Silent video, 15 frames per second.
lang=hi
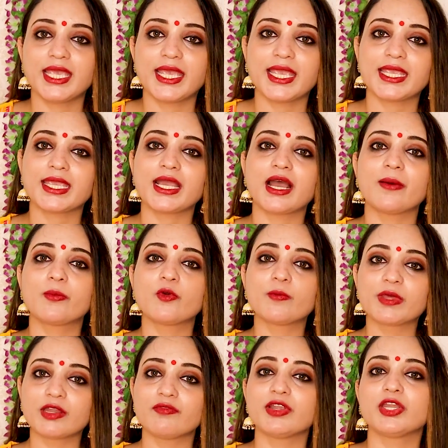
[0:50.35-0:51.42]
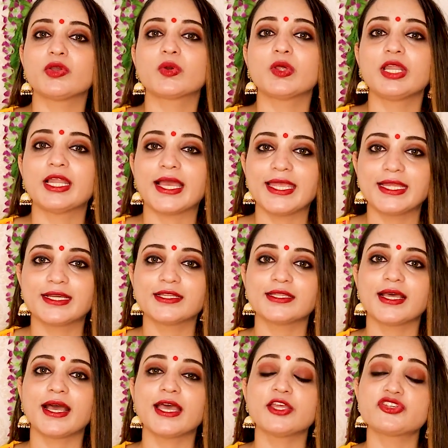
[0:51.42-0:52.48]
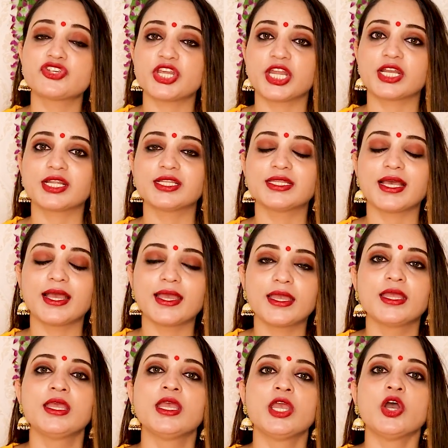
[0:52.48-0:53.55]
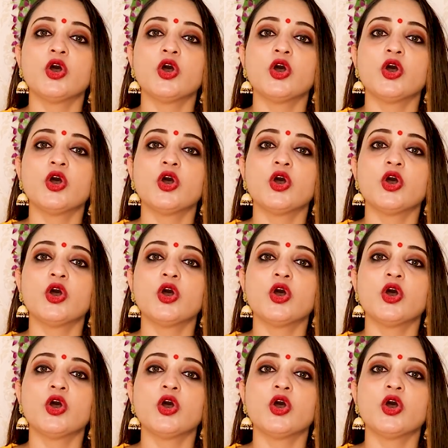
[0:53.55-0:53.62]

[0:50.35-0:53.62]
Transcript: ये है कि आपको मेरे वीडियो को लाइक करना है शेयर करना है